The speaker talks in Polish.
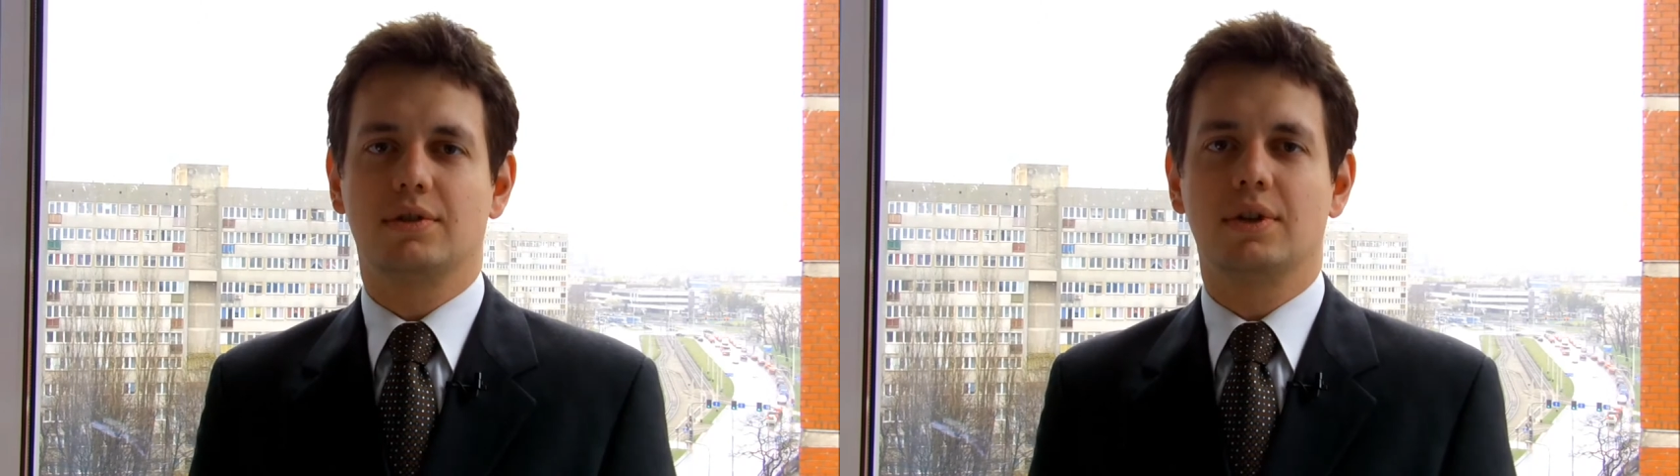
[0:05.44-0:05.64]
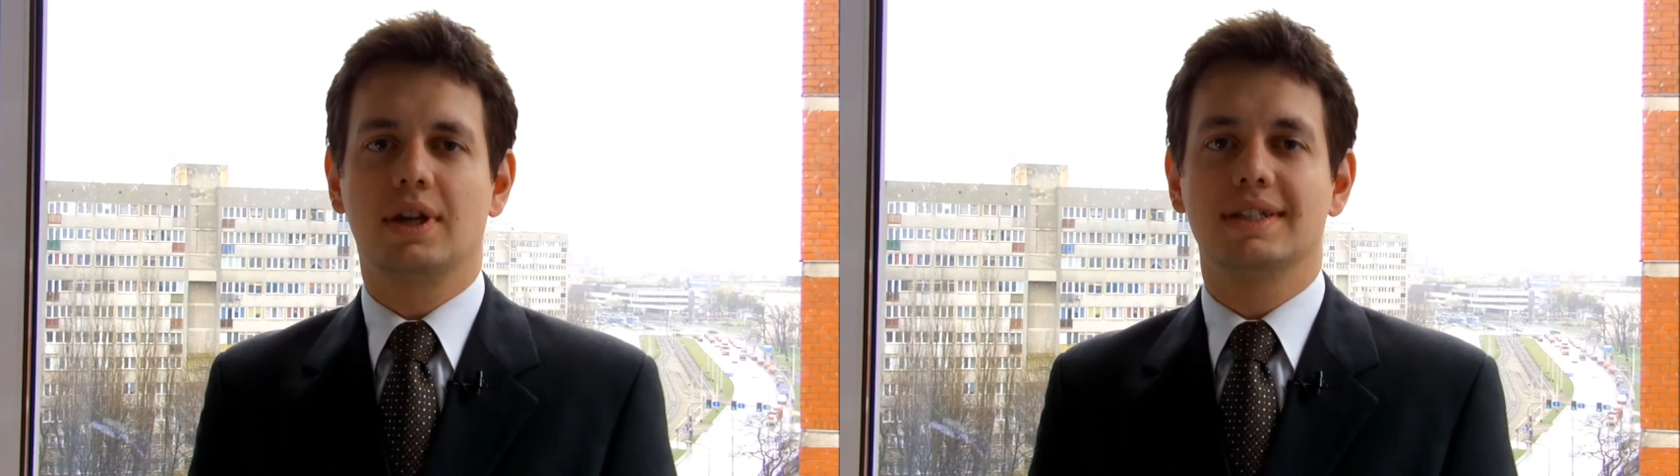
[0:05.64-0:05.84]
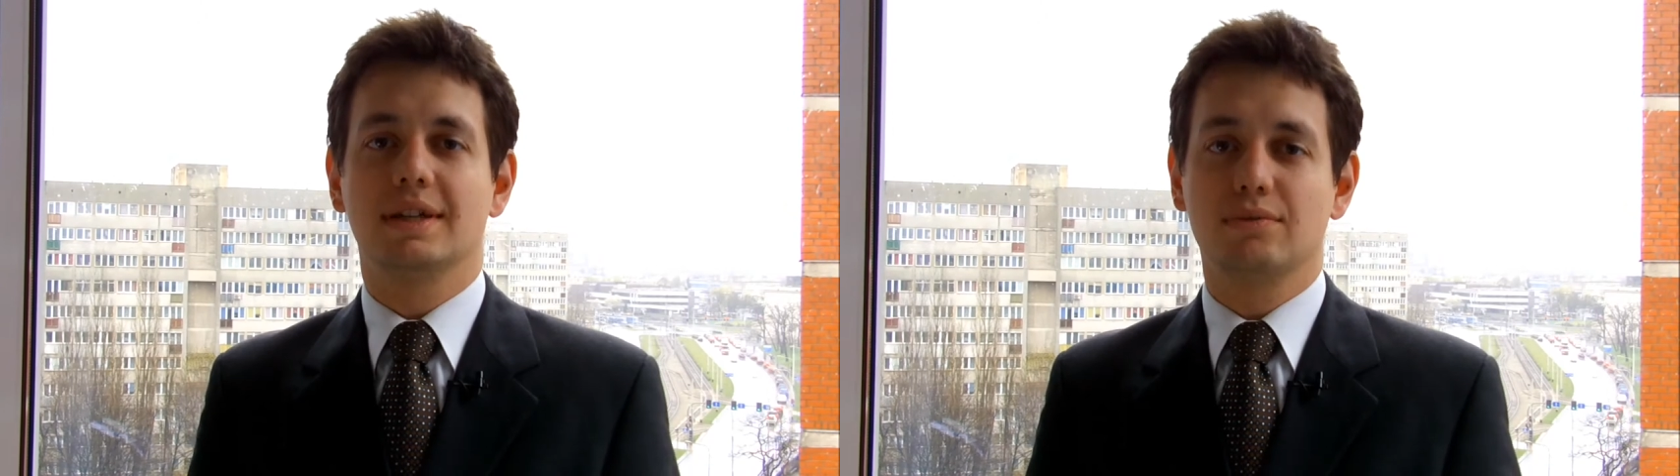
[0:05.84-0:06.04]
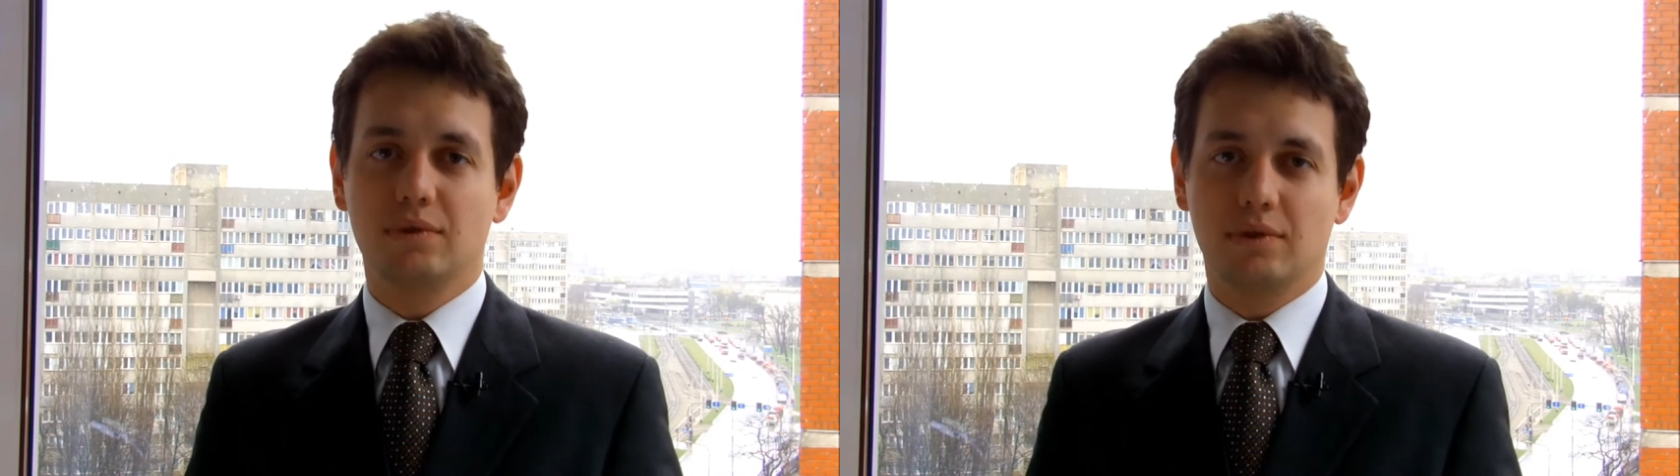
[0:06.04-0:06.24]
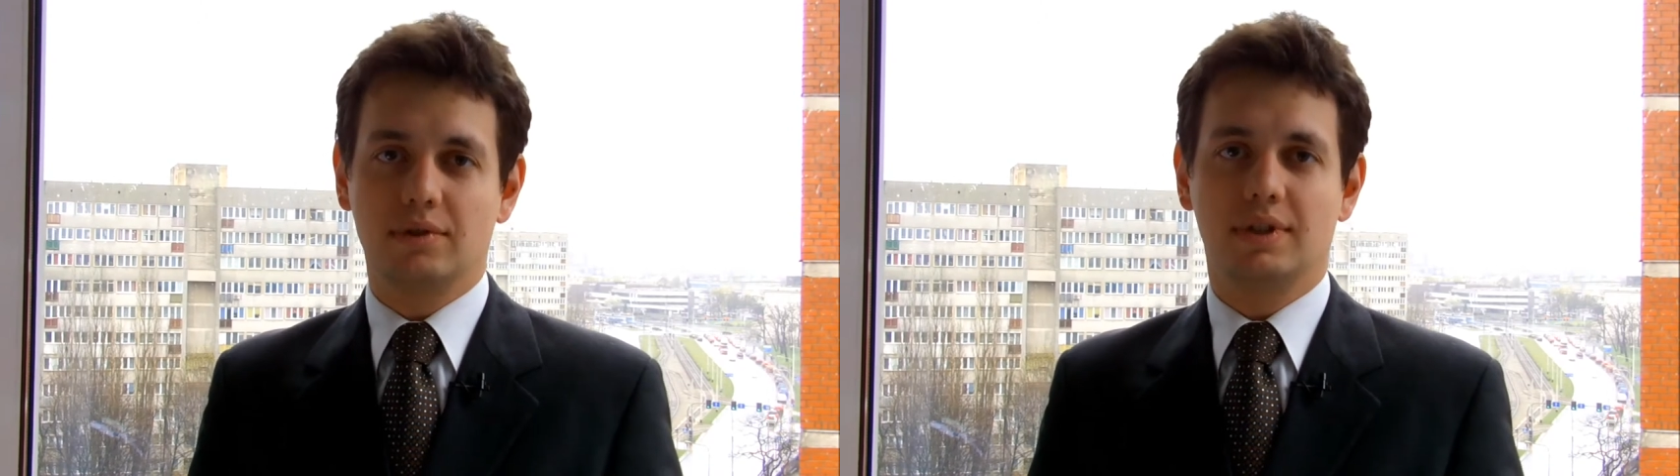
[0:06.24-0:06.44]
o
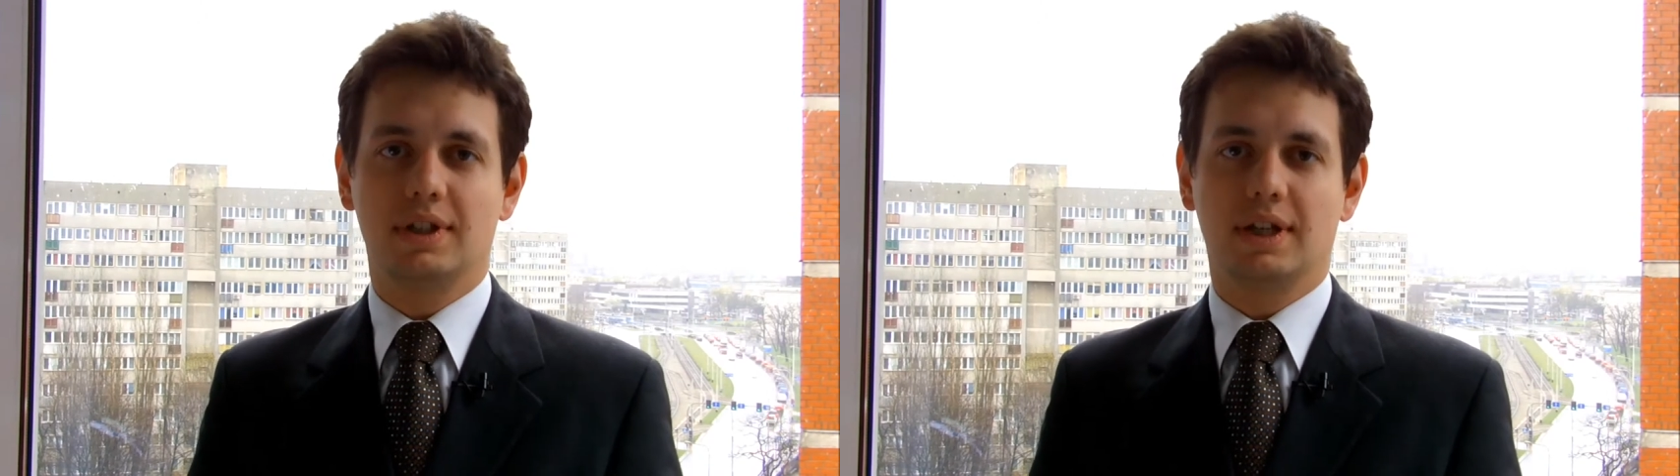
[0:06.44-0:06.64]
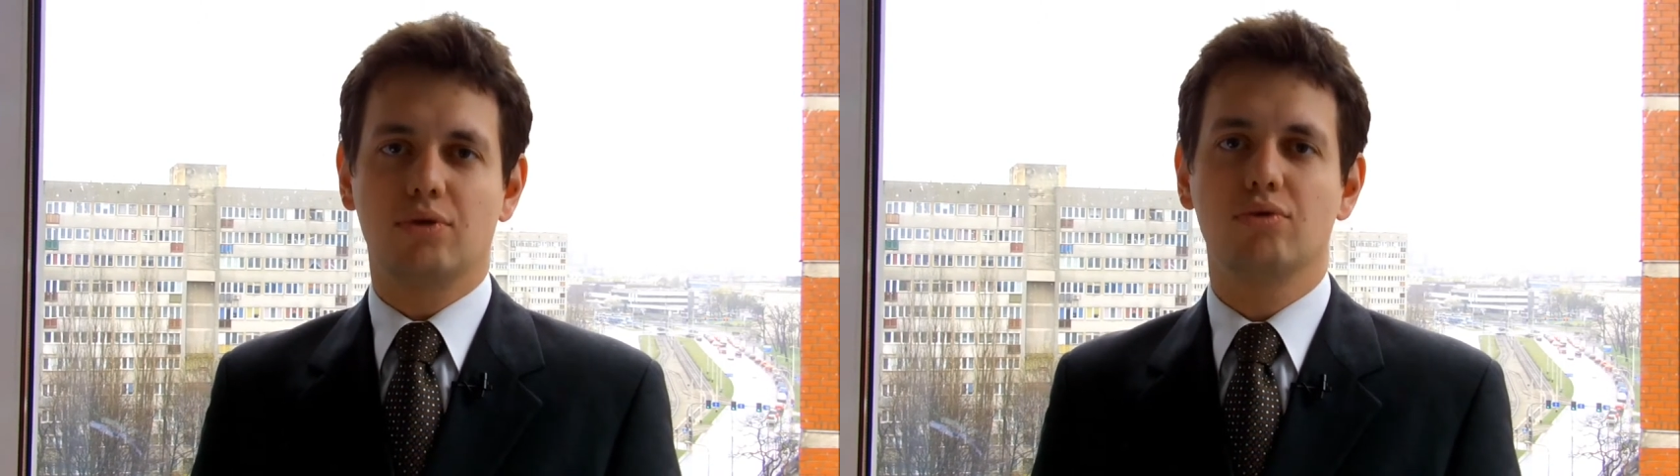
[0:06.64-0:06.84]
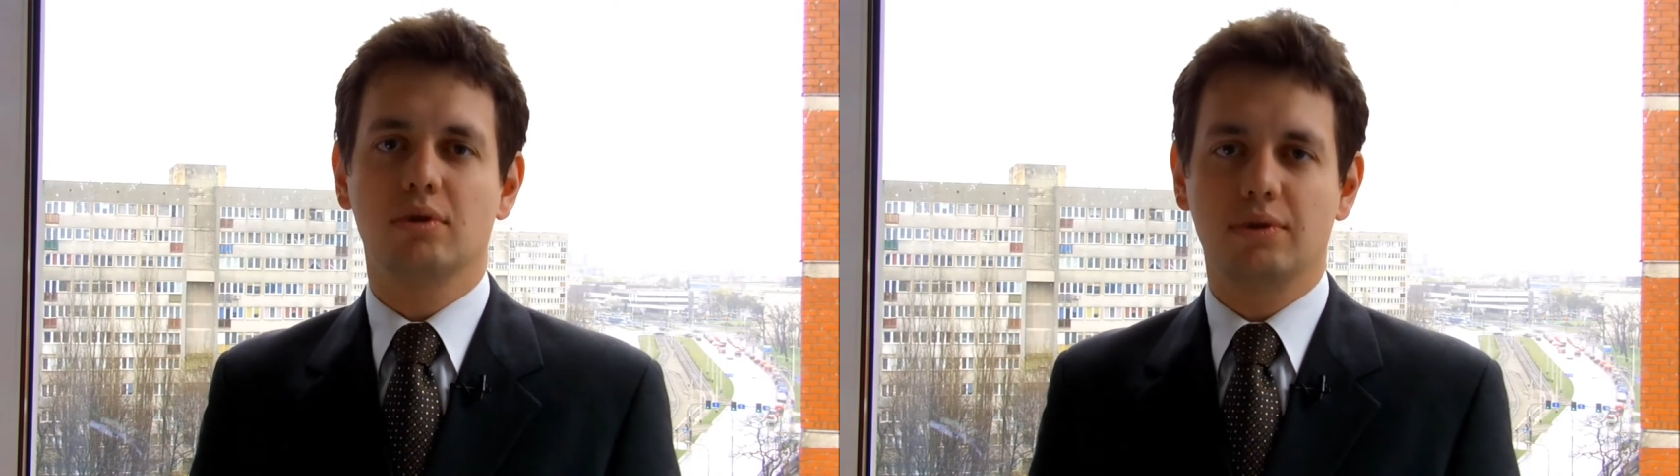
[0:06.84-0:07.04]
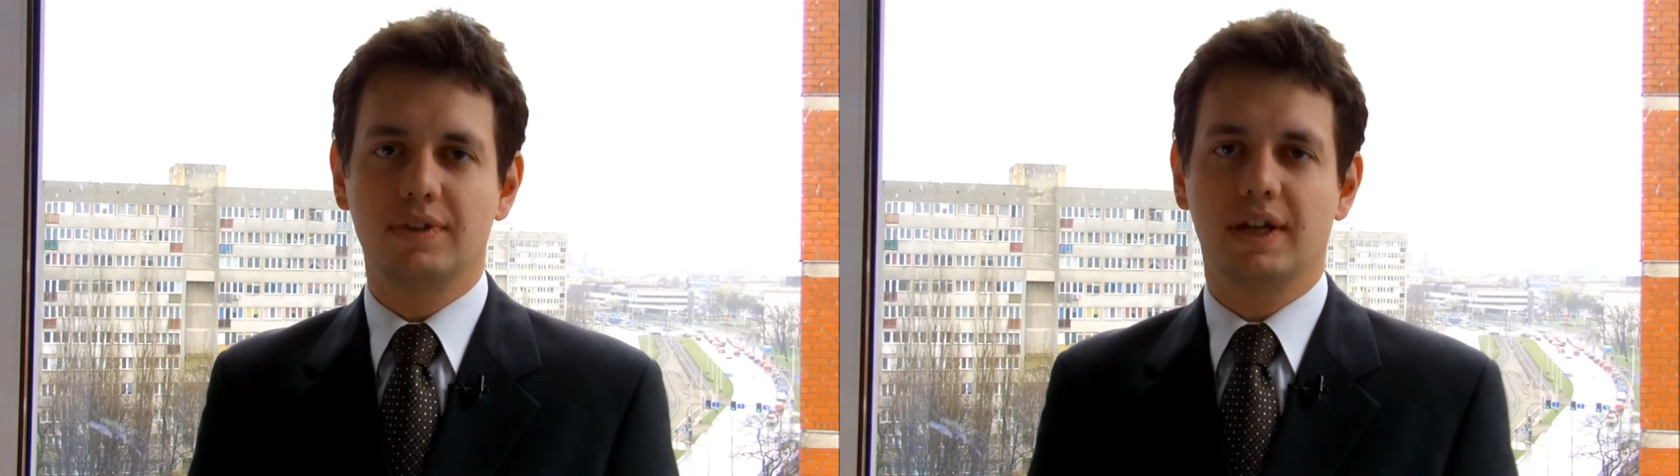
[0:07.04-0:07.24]
zarówno rynek hurtowy,